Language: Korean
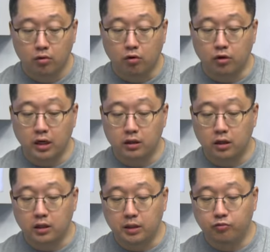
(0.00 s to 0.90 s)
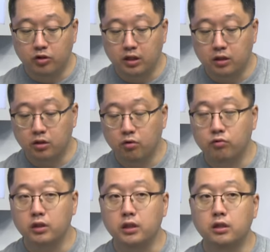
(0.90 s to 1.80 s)
거기에 이제 2분기 같은
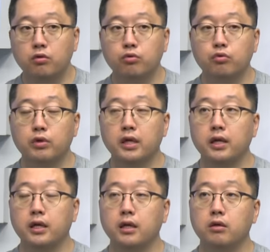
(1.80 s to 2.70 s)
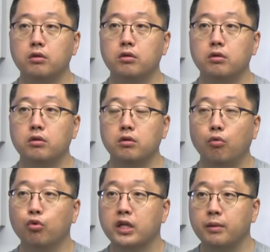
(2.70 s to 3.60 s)
경우는 인도 쪽에 어,
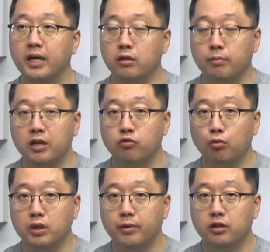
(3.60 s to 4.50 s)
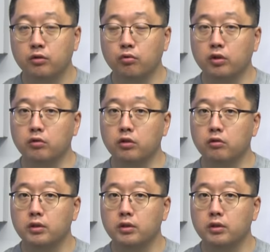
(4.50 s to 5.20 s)
온기 반영, 매출 온기 반영이 또 있거든요.